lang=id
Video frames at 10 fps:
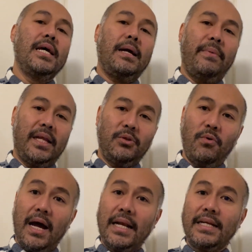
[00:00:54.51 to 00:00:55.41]
kepada
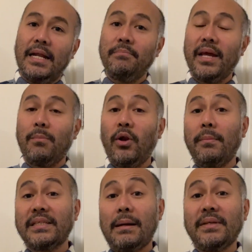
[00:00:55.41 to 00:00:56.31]
Tuhan dan biar boleh
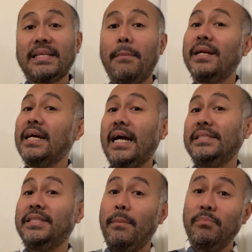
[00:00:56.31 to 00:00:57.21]
bersama-sama dengan
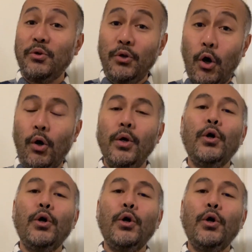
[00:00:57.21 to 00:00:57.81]
Jem Yunlong